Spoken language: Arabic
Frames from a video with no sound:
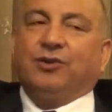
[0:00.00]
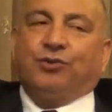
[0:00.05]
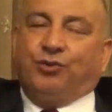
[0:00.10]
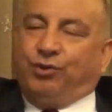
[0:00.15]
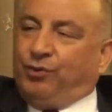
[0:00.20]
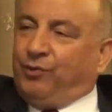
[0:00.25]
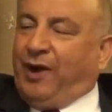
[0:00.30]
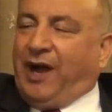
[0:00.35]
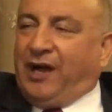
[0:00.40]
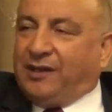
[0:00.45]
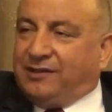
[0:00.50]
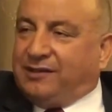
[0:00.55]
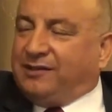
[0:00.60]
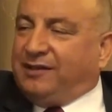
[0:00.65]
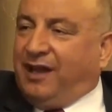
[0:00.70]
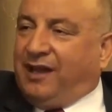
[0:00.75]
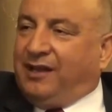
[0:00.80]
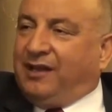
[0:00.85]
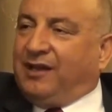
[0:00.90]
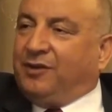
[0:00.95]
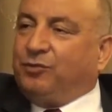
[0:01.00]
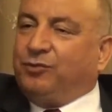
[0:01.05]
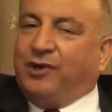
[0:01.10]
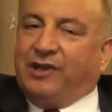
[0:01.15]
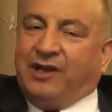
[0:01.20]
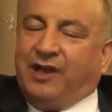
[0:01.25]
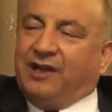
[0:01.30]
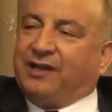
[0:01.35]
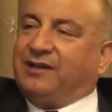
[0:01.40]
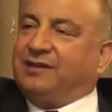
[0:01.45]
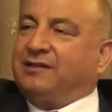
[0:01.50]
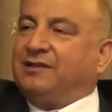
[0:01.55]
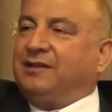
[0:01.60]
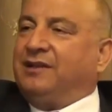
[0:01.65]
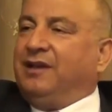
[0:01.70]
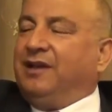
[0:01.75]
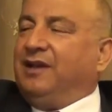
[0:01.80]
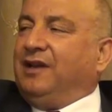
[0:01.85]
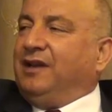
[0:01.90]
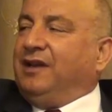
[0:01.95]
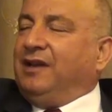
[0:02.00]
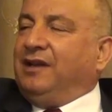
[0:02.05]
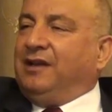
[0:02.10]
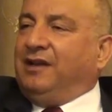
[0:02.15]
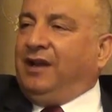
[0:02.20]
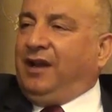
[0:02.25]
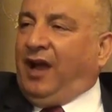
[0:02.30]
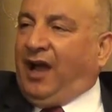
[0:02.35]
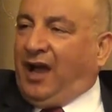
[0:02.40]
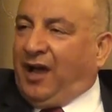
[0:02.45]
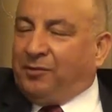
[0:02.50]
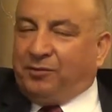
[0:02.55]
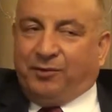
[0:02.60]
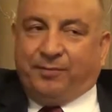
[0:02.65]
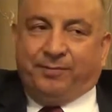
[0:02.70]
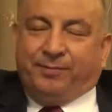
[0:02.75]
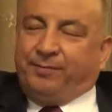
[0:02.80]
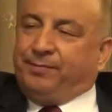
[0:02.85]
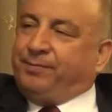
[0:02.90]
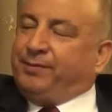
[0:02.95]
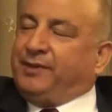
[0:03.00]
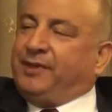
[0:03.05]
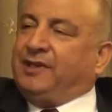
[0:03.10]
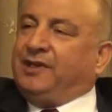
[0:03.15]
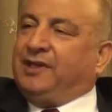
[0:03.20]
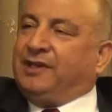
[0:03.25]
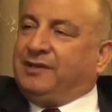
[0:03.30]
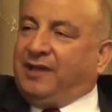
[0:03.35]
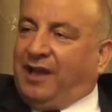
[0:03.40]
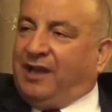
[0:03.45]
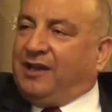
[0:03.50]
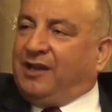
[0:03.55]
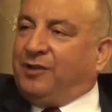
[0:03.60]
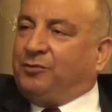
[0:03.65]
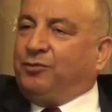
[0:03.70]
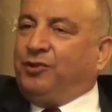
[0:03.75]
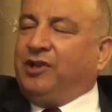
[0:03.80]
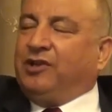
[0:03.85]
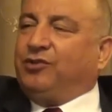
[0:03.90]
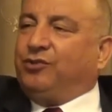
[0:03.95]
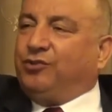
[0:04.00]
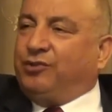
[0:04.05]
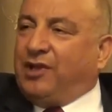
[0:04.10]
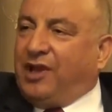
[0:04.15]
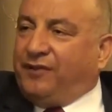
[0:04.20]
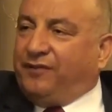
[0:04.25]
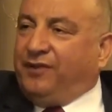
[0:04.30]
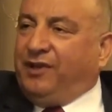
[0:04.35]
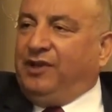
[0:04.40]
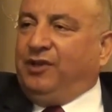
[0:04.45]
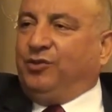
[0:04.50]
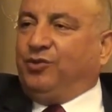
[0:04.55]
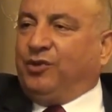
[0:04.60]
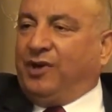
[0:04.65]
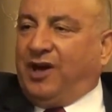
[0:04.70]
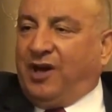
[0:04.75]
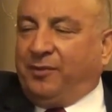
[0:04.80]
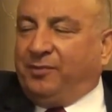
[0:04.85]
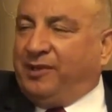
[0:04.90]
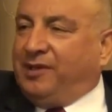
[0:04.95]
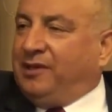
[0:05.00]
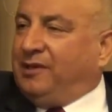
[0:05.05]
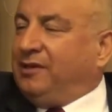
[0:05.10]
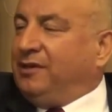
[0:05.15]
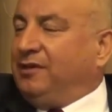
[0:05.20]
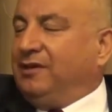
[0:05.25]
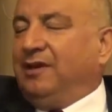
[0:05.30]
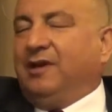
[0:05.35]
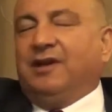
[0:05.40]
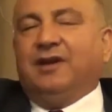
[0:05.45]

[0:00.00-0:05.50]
كل واحد يتعلم ولكن اللي حابب يتعلم وعنده دافعية وقابلية